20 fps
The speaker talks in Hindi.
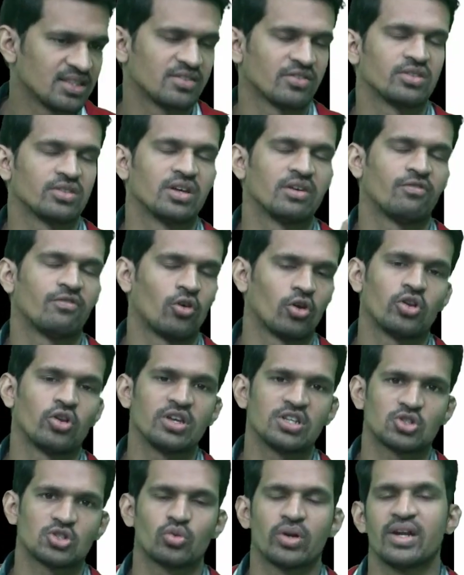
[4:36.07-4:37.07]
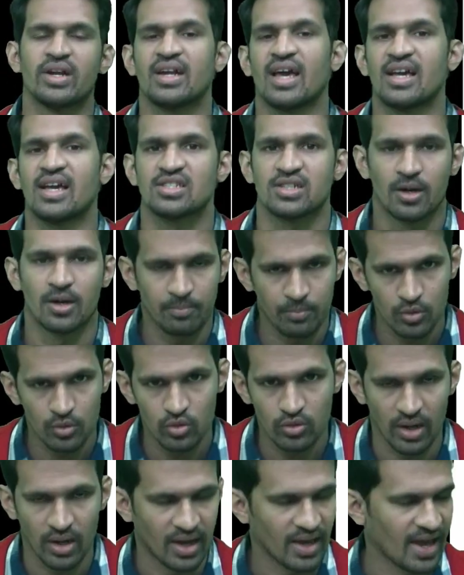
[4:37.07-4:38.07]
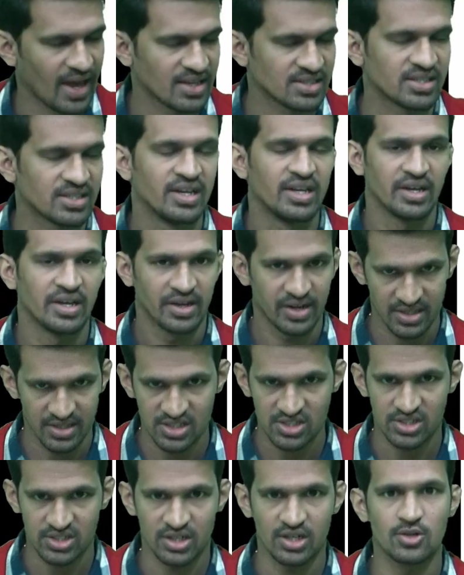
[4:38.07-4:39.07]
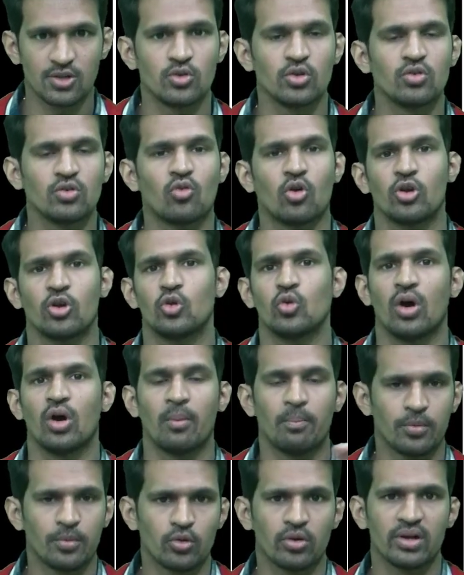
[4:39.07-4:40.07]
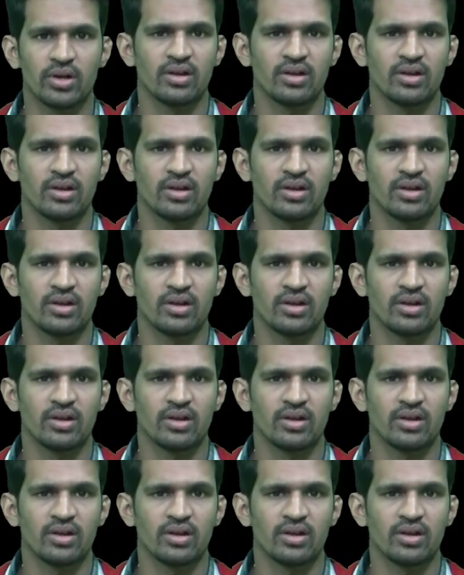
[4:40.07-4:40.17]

द फॉलोइंग स्टूडेंट हैज अप्रूव हैज रजिस्टर्ड डू यू वांट टू अप्रूव